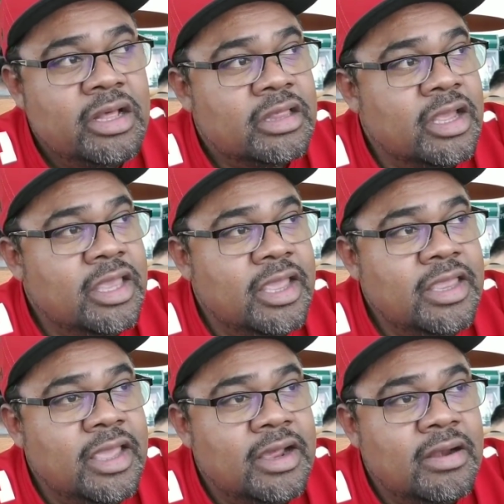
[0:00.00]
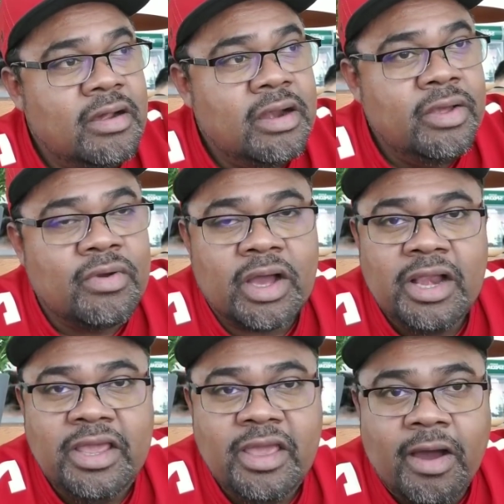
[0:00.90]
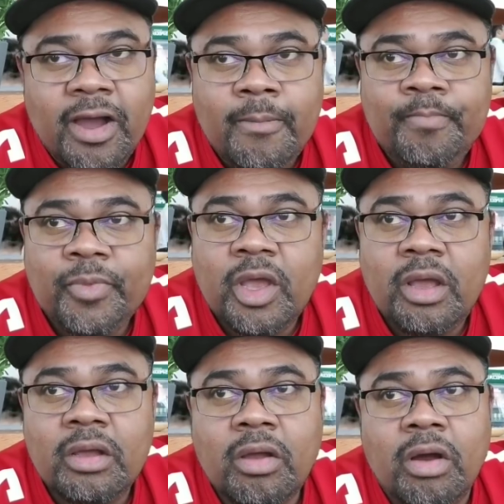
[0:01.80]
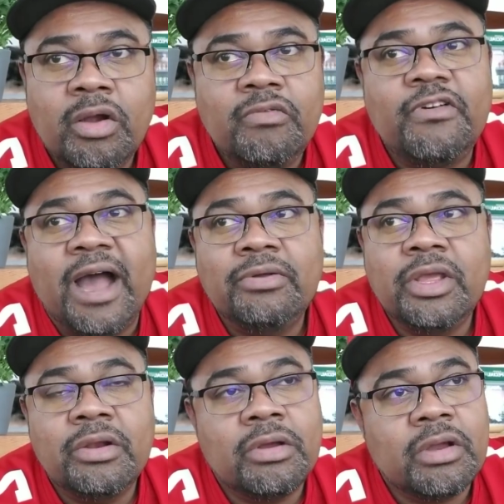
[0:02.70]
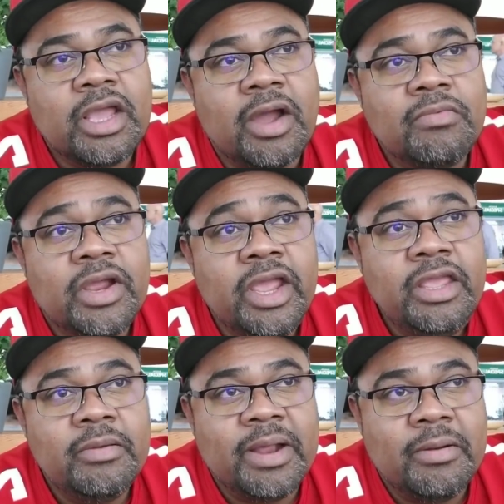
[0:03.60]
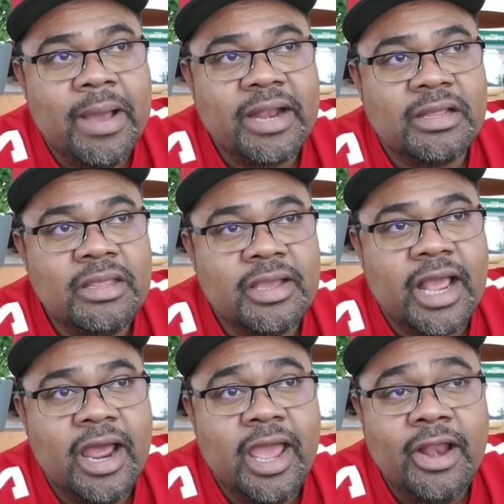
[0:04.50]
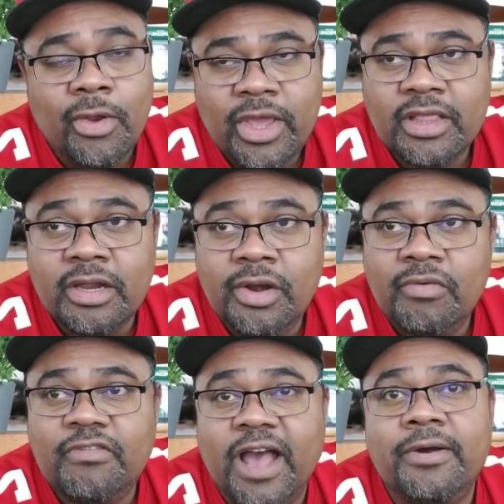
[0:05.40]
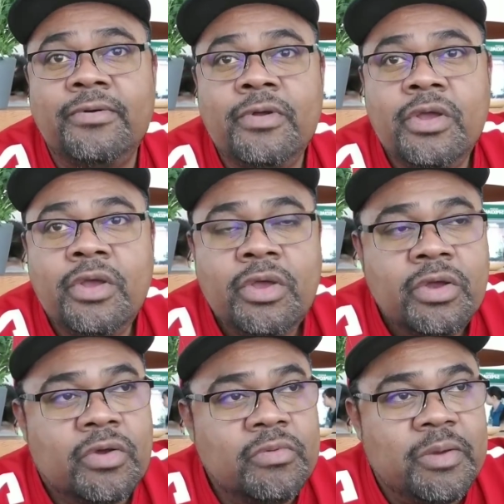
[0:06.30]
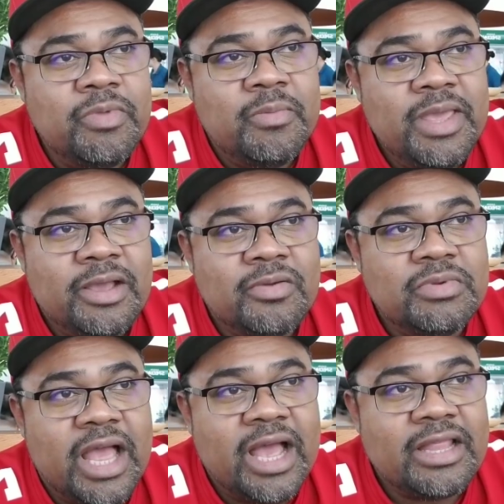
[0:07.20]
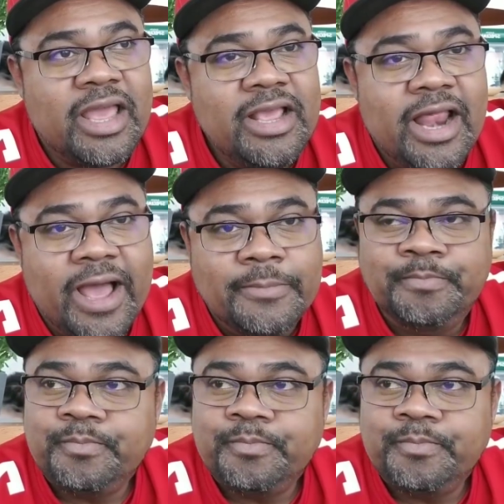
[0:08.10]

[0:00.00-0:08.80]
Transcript: thì dĩ nhiên nó đều có cái lý do à, có đốt pháo thì nó có cái không khí nhưng mà nó mang tới những cái hệ lụy từ đốt pháo cũng giống như bây giờ chúng ta thấy là